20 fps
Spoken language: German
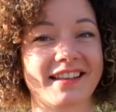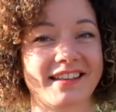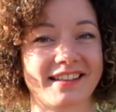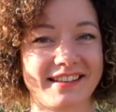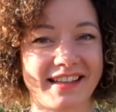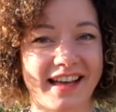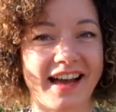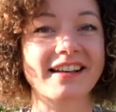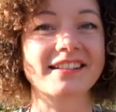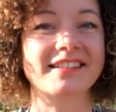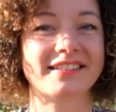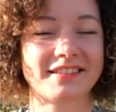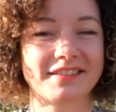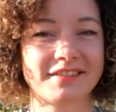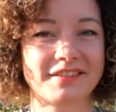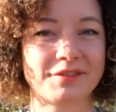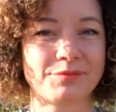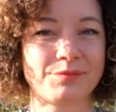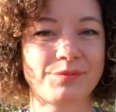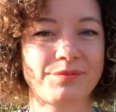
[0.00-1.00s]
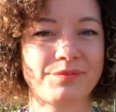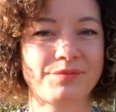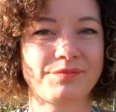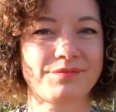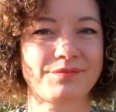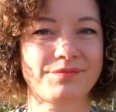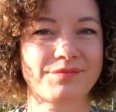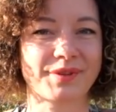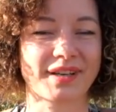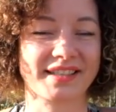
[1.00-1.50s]
nach der
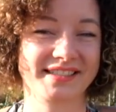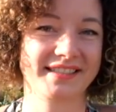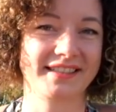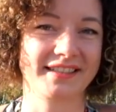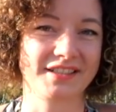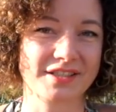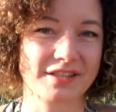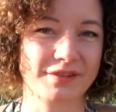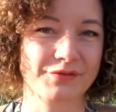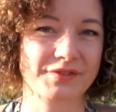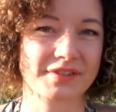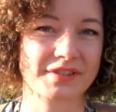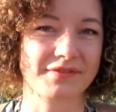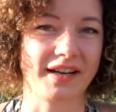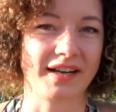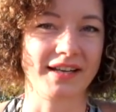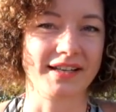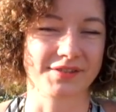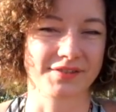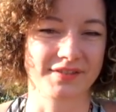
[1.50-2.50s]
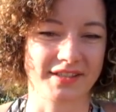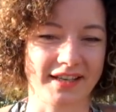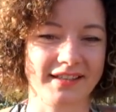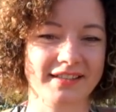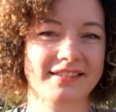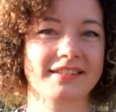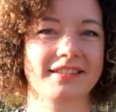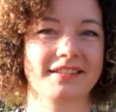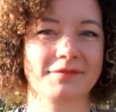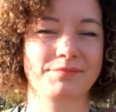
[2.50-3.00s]
Präsidentschaftswahl, also nach
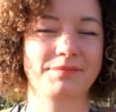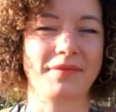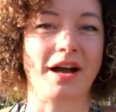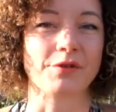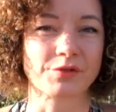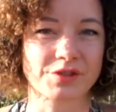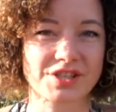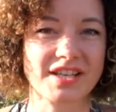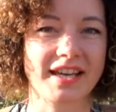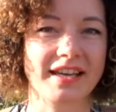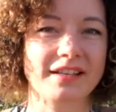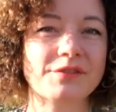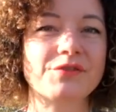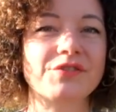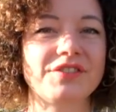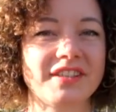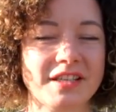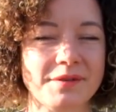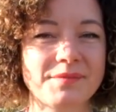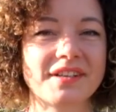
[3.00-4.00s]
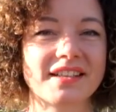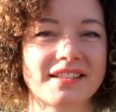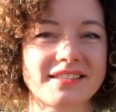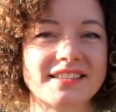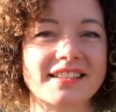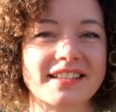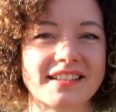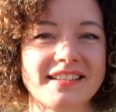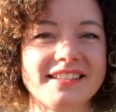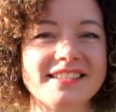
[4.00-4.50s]
dem Ausscheiden von Irmgard
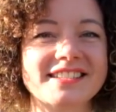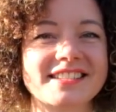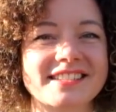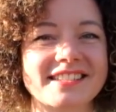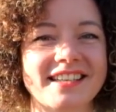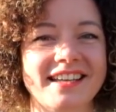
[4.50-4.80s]
Gries,